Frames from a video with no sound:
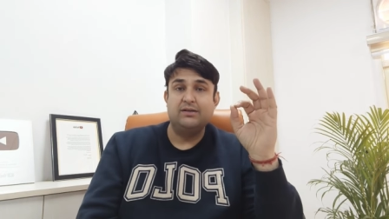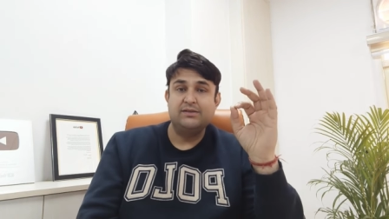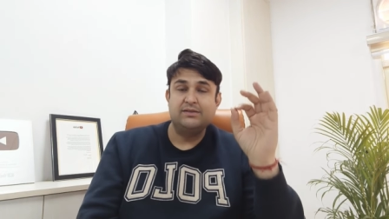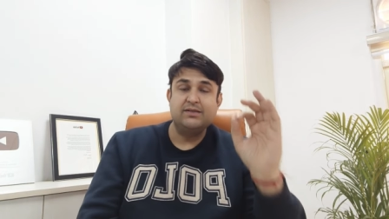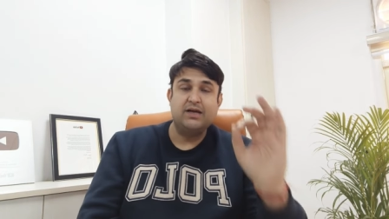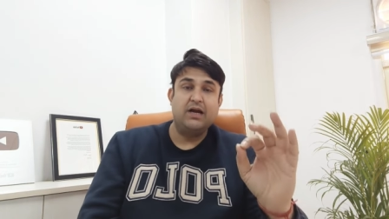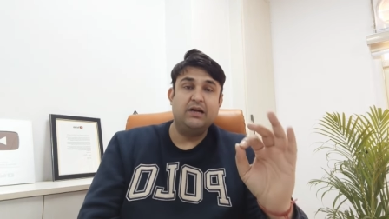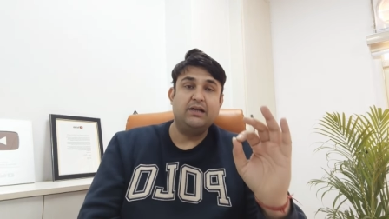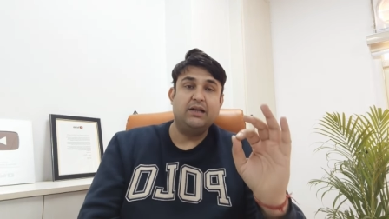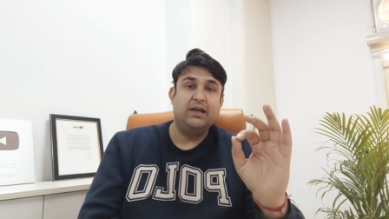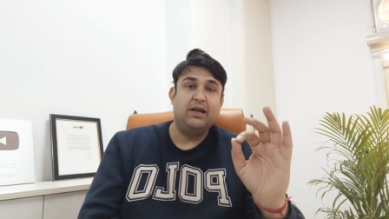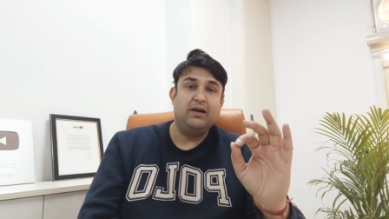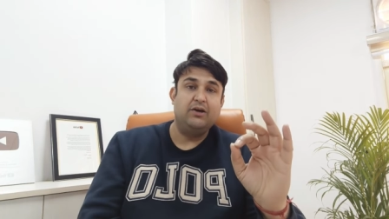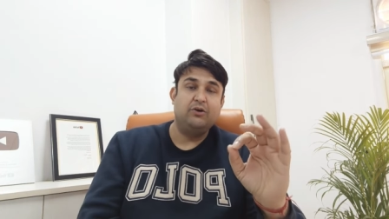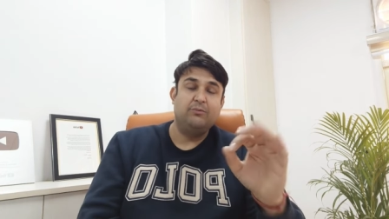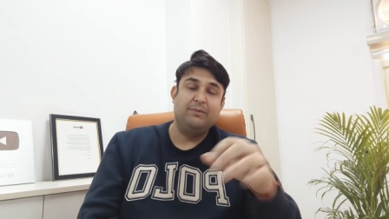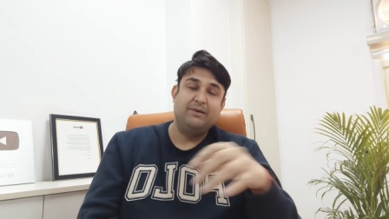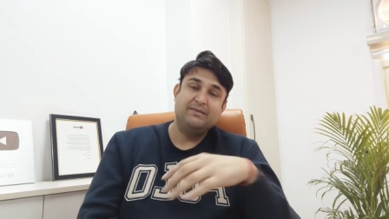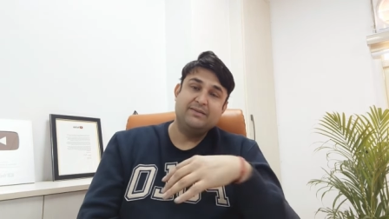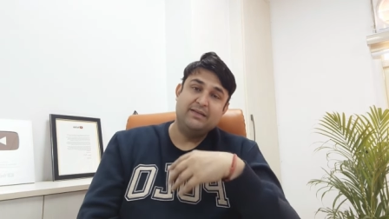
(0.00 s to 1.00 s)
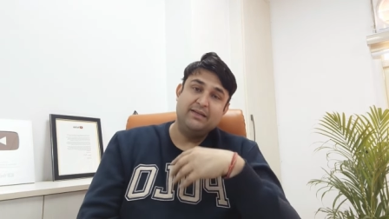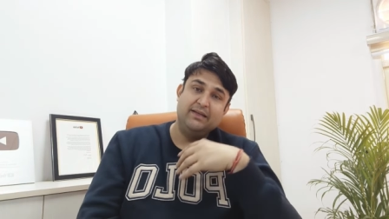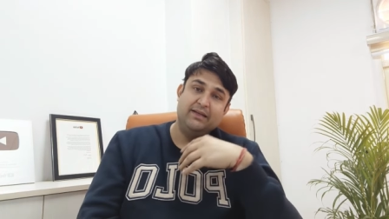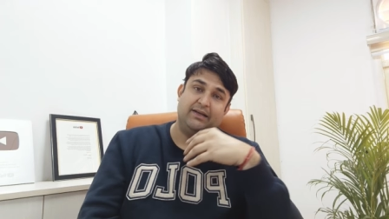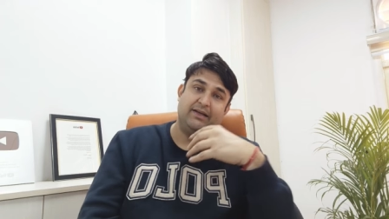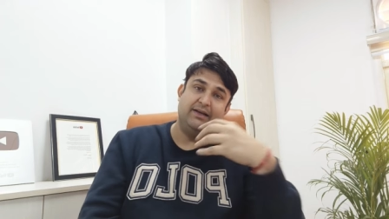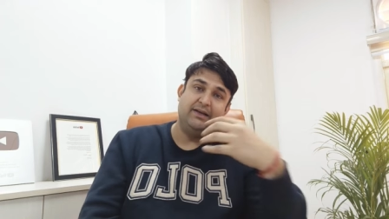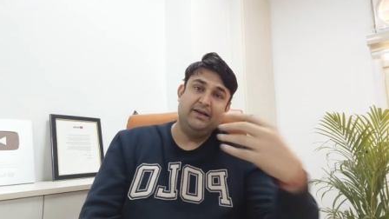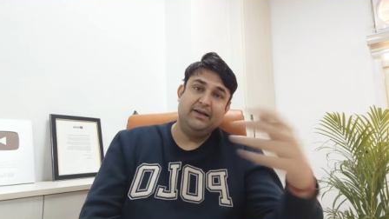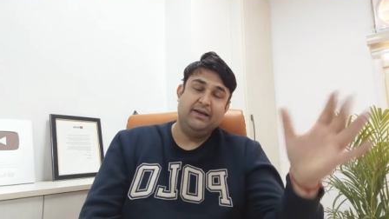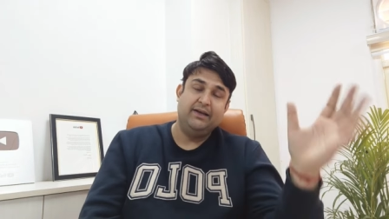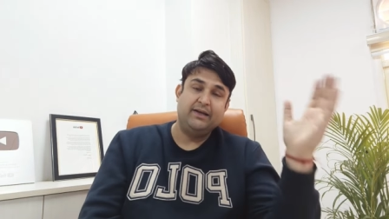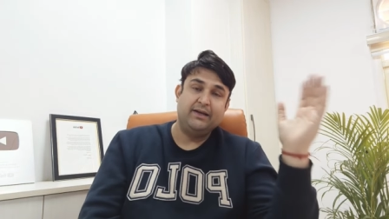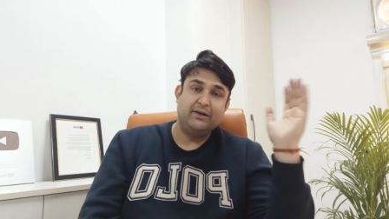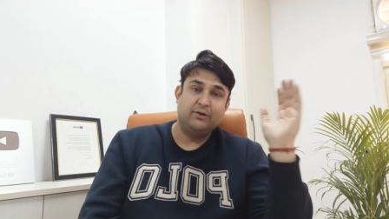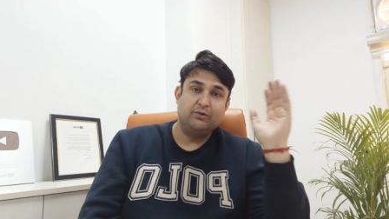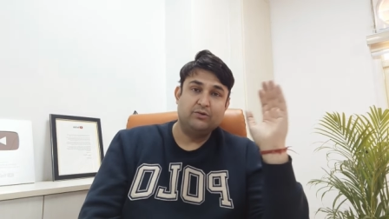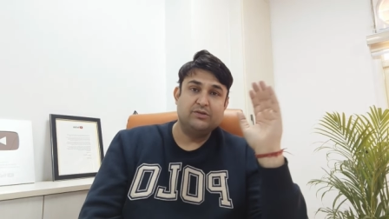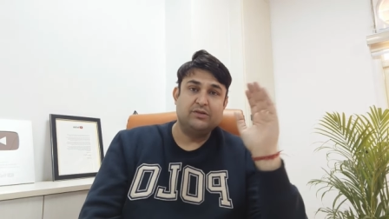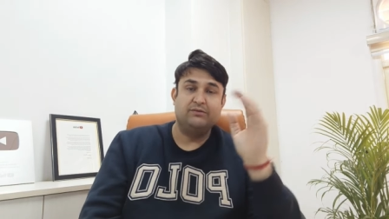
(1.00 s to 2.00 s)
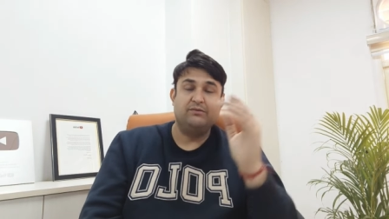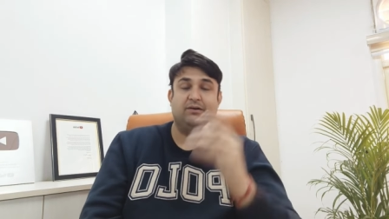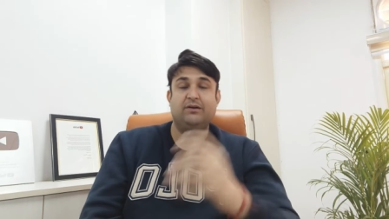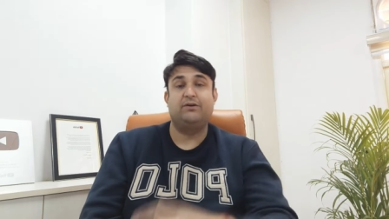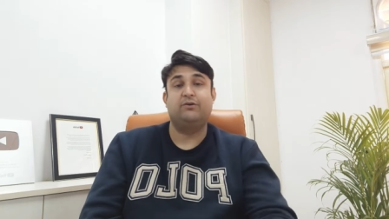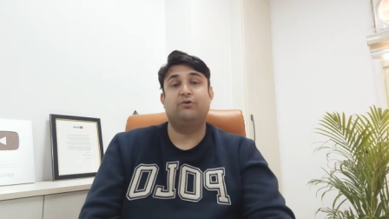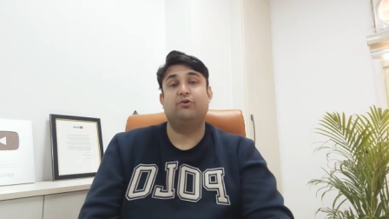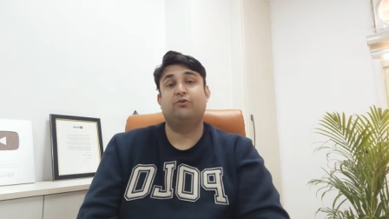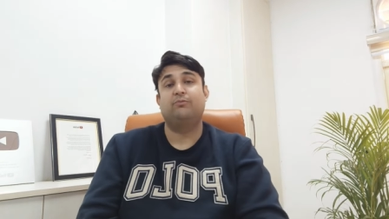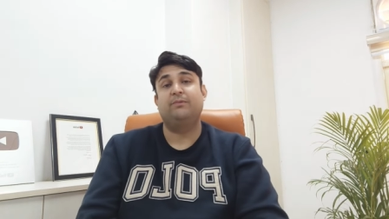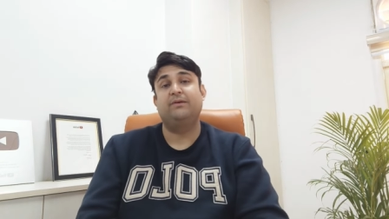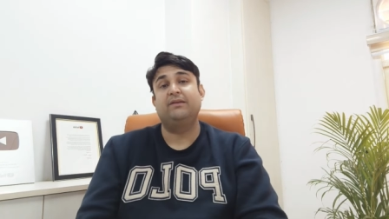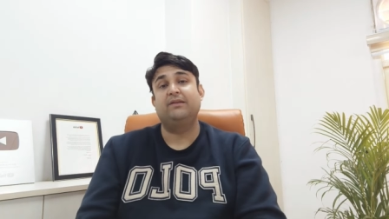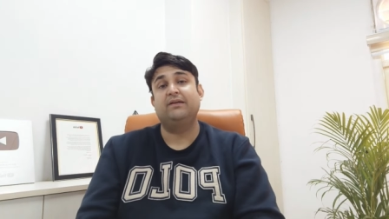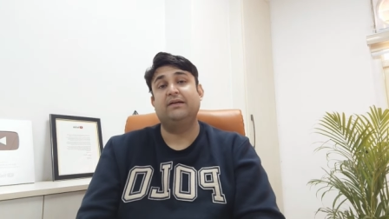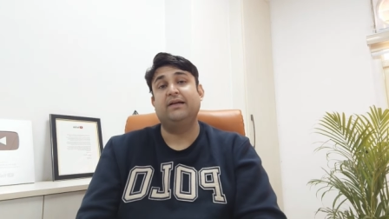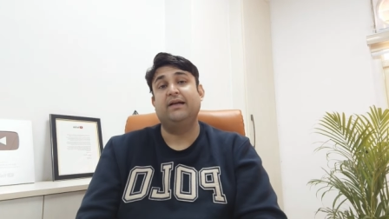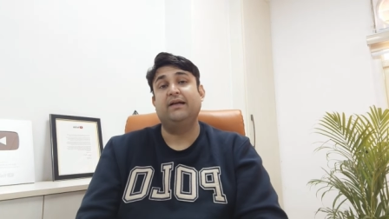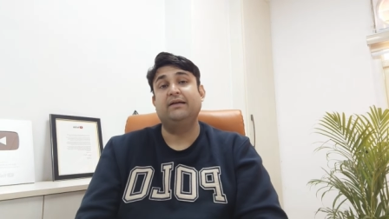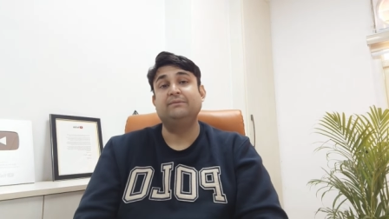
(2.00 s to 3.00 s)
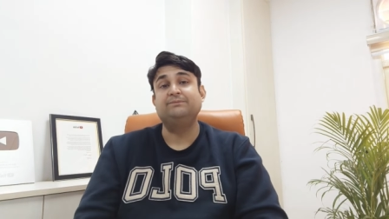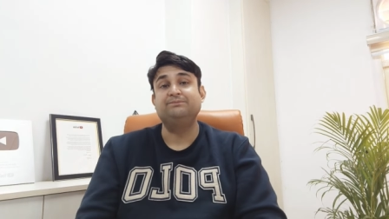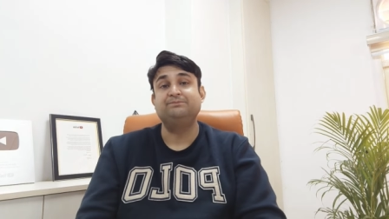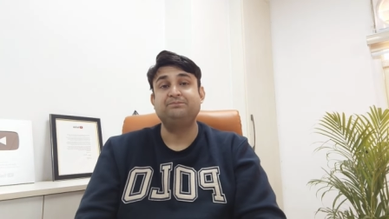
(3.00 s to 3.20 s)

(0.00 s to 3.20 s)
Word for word: साठ लाख रुपए से लेकर एक करोड़ सवा करोड़ रुपए तक है